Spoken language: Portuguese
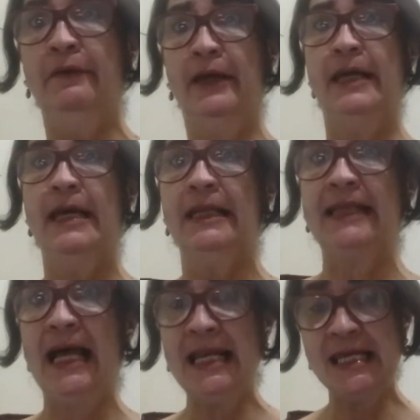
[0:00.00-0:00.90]
né,
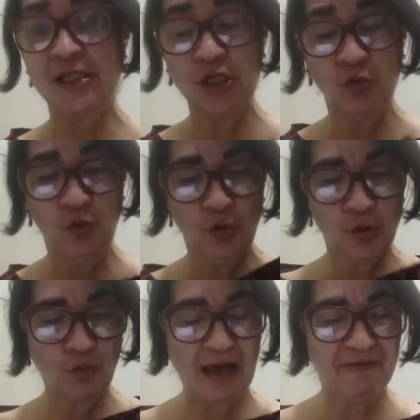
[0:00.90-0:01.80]
tá ali
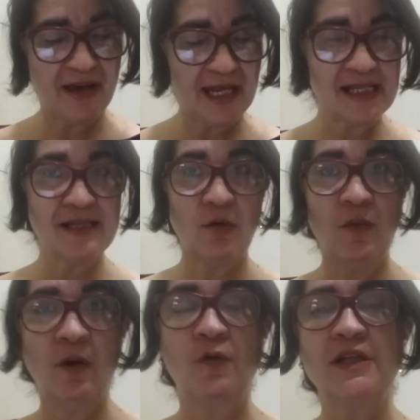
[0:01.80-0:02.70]
inseguro com referência a
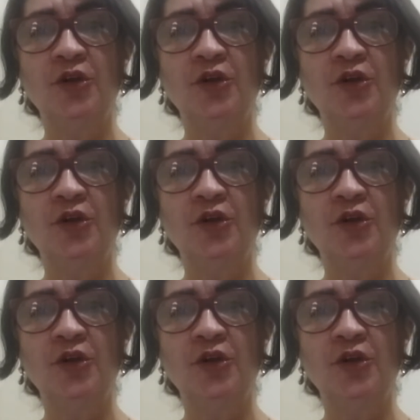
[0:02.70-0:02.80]
alguma coisa.